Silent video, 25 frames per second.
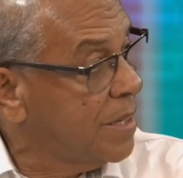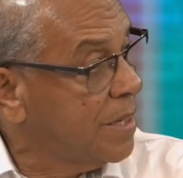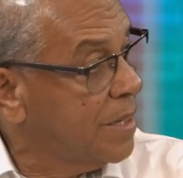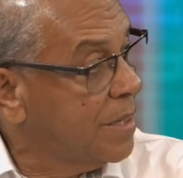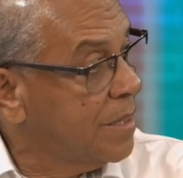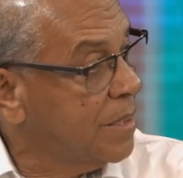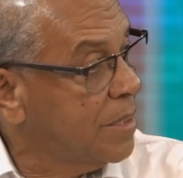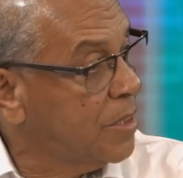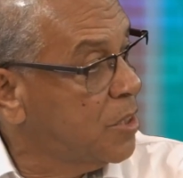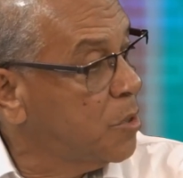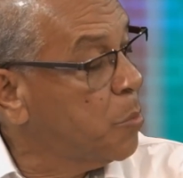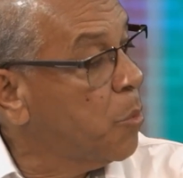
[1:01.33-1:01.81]

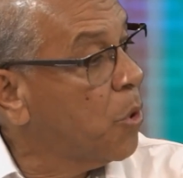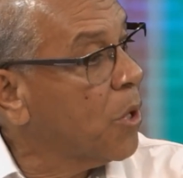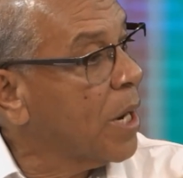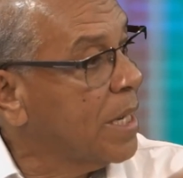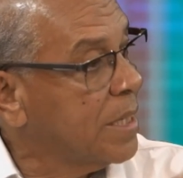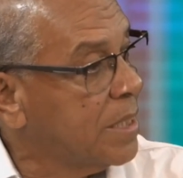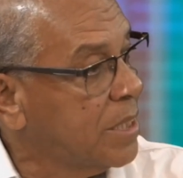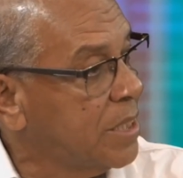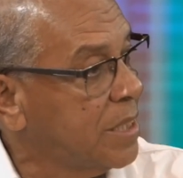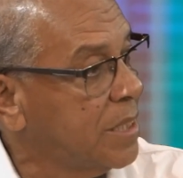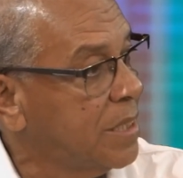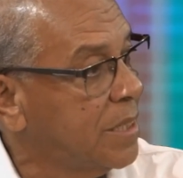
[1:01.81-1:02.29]
de
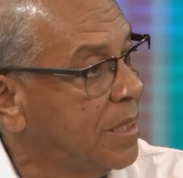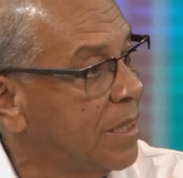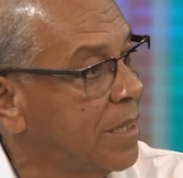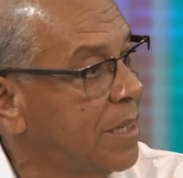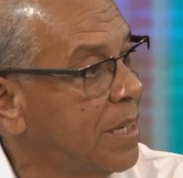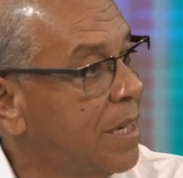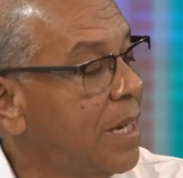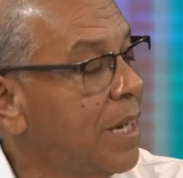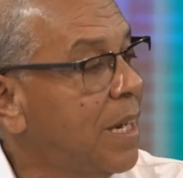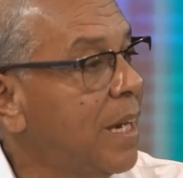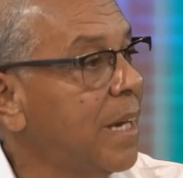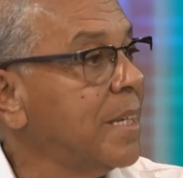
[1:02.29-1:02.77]
moradia.
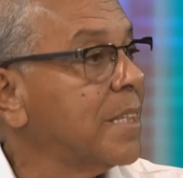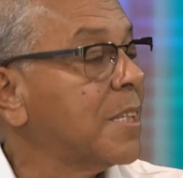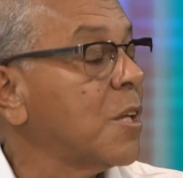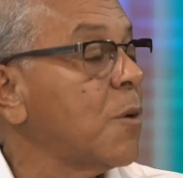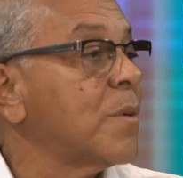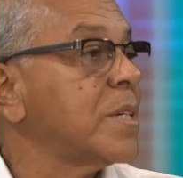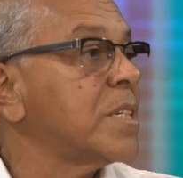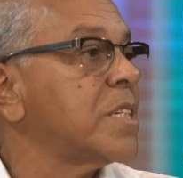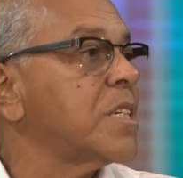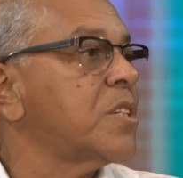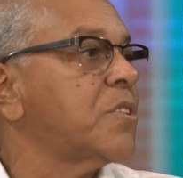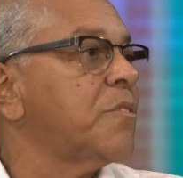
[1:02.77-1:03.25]
Então a
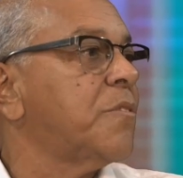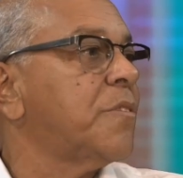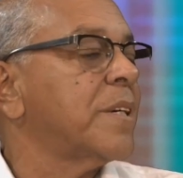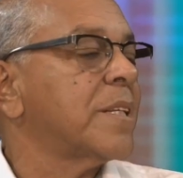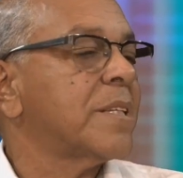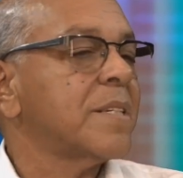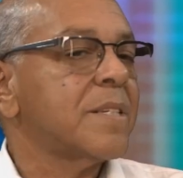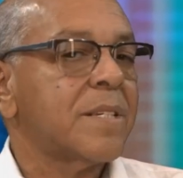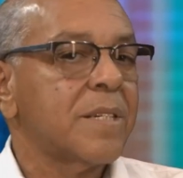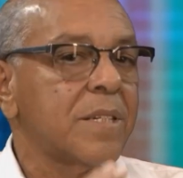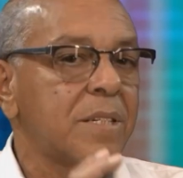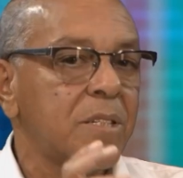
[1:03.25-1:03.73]
gente vê da
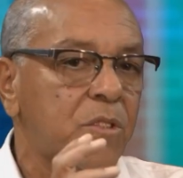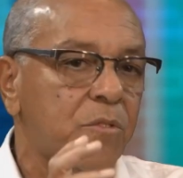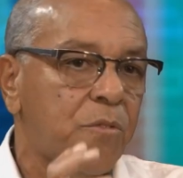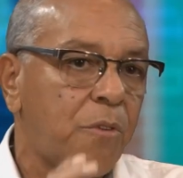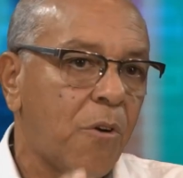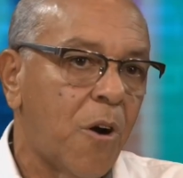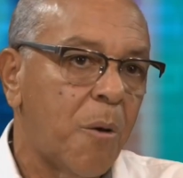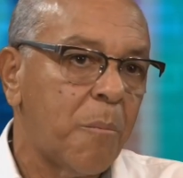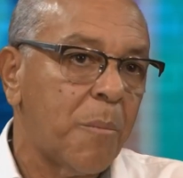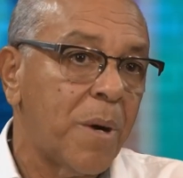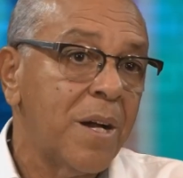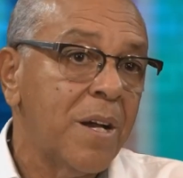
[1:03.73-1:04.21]
seguinte
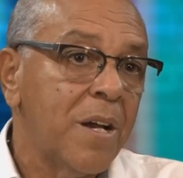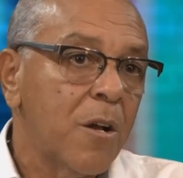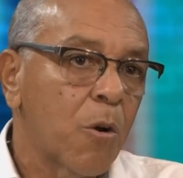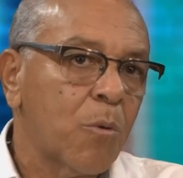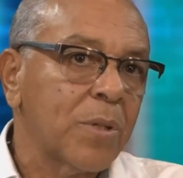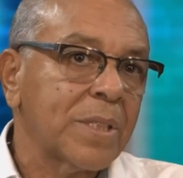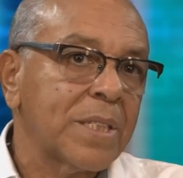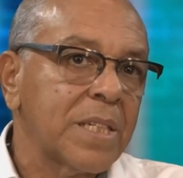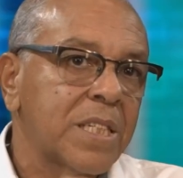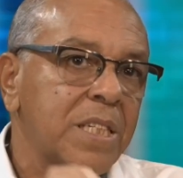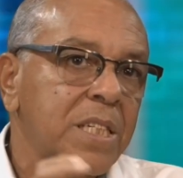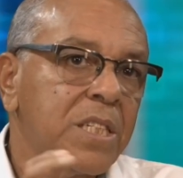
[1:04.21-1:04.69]
forma:
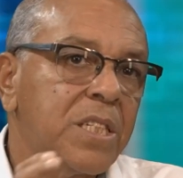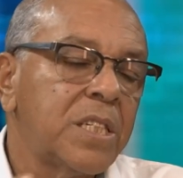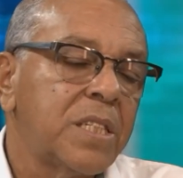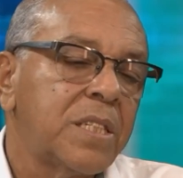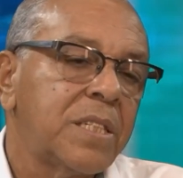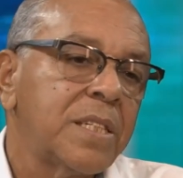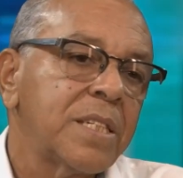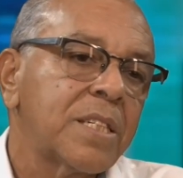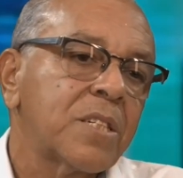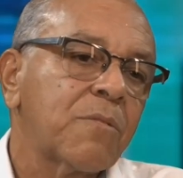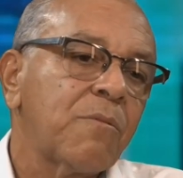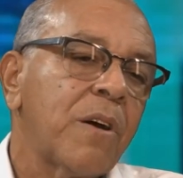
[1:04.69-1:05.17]
quando a gente
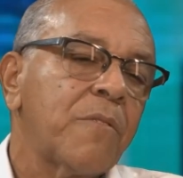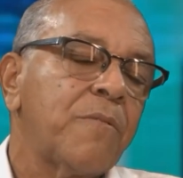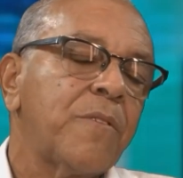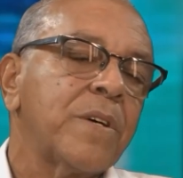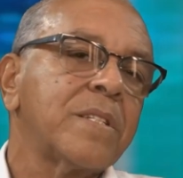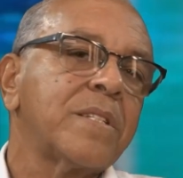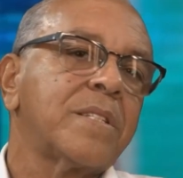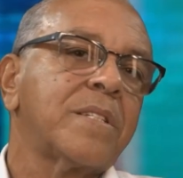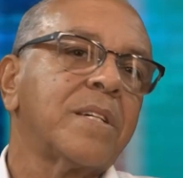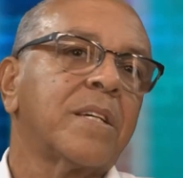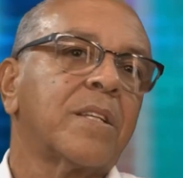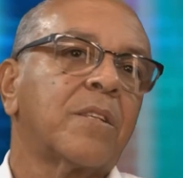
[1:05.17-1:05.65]
diz que vai
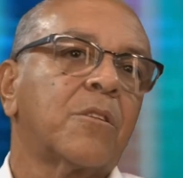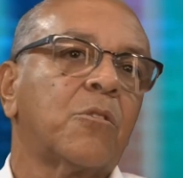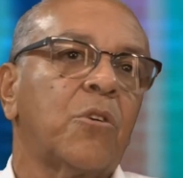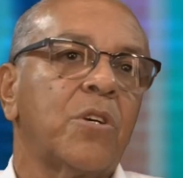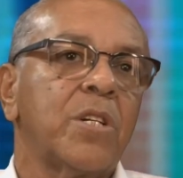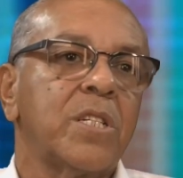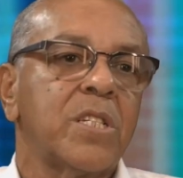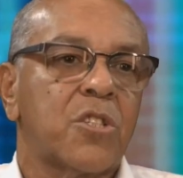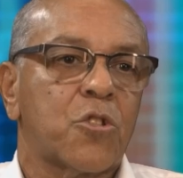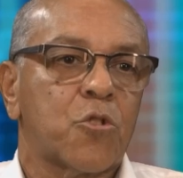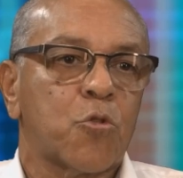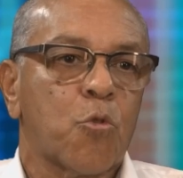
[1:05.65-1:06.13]
fazer
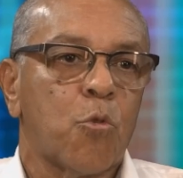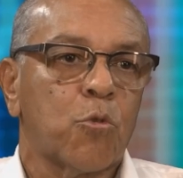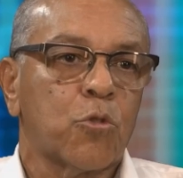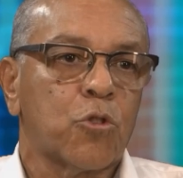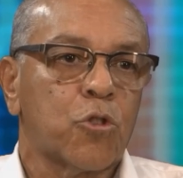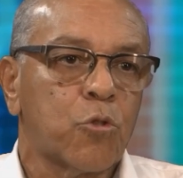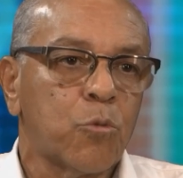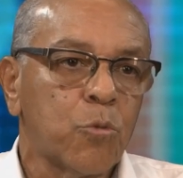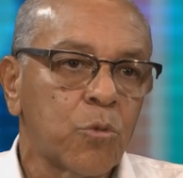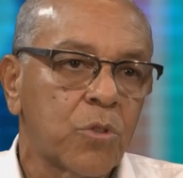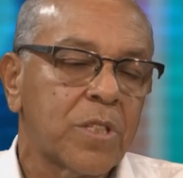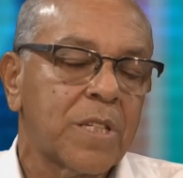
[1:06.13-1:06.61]
dois
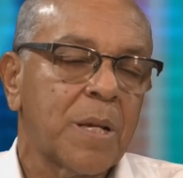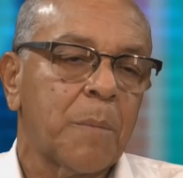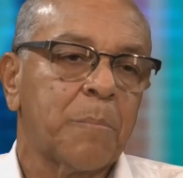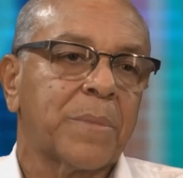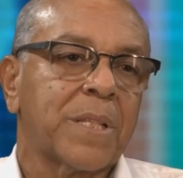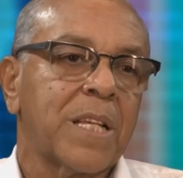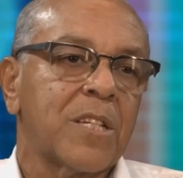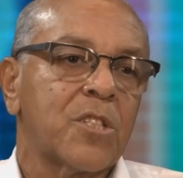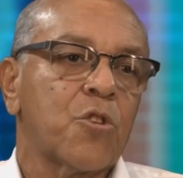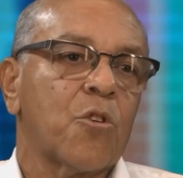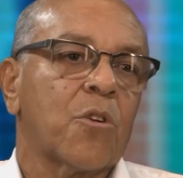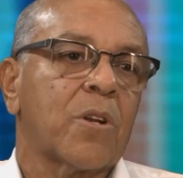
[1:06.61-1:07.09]
conjuntos
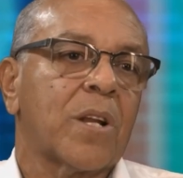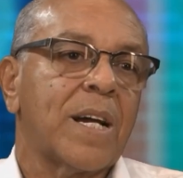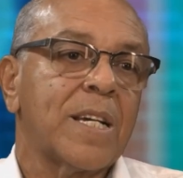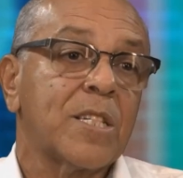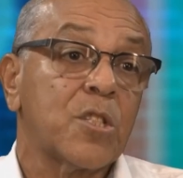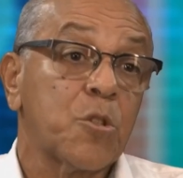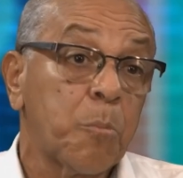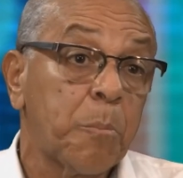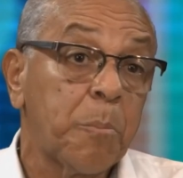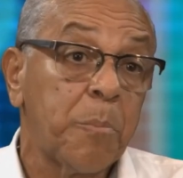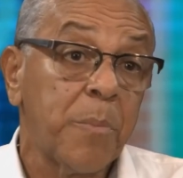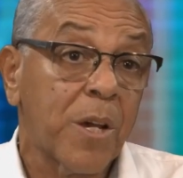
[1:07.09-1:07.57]
habitacionais
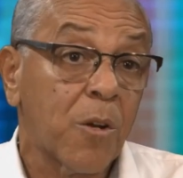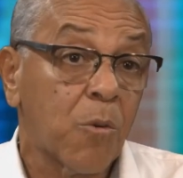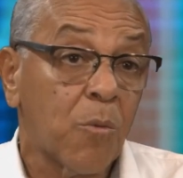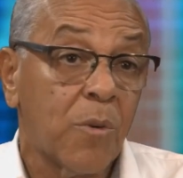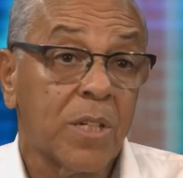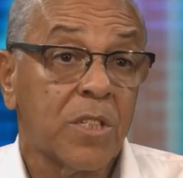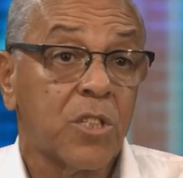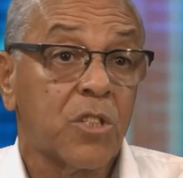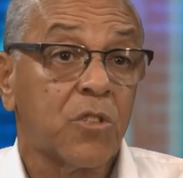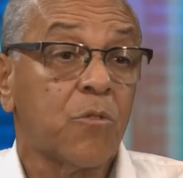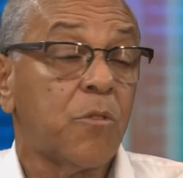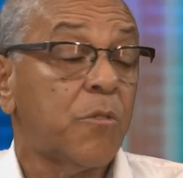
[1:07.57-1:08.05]
no primeiro
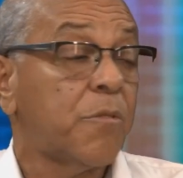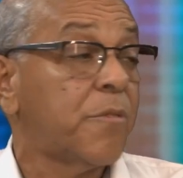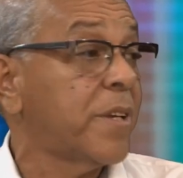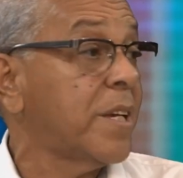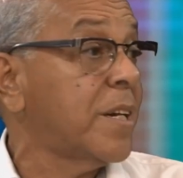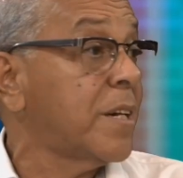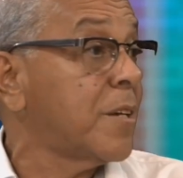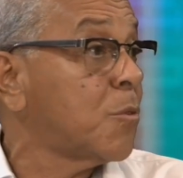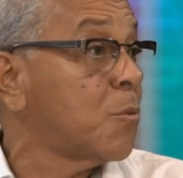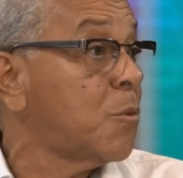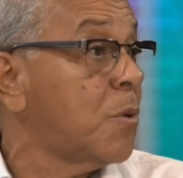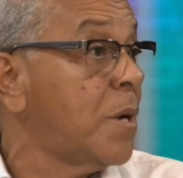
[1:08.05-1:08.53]
ano de
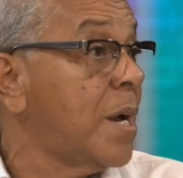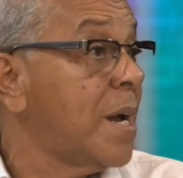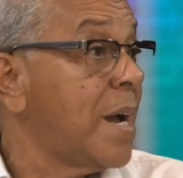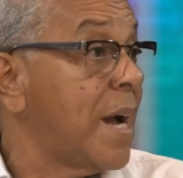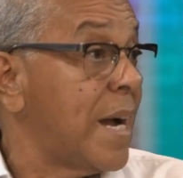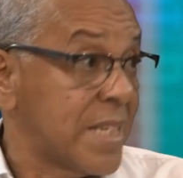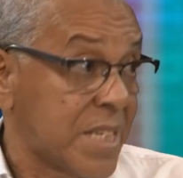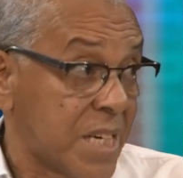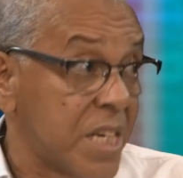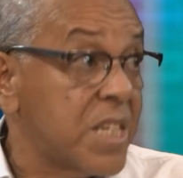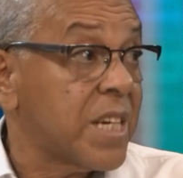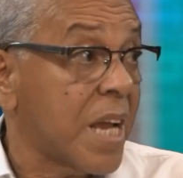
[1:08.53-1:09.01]
governo, a
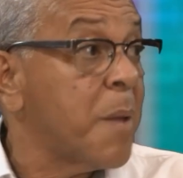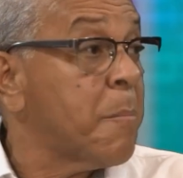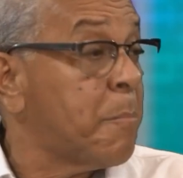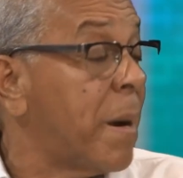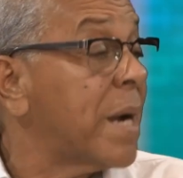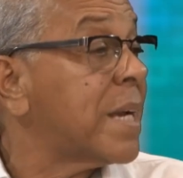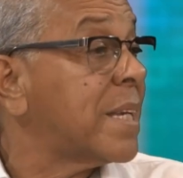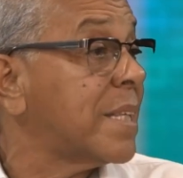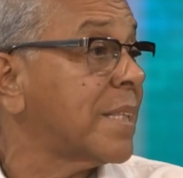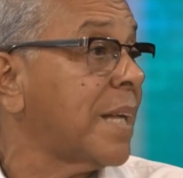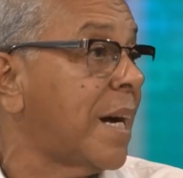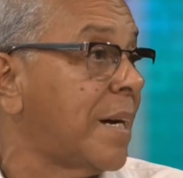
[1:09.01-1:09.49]
gente quer
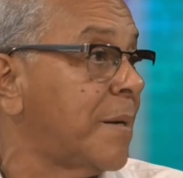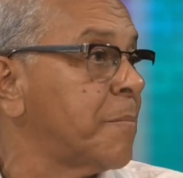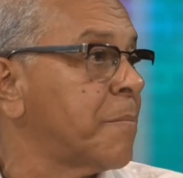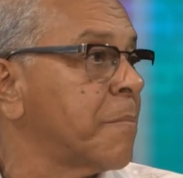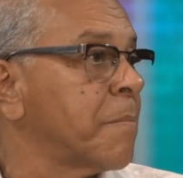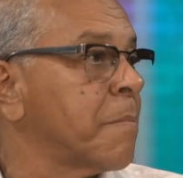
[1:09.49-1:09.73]
impactar.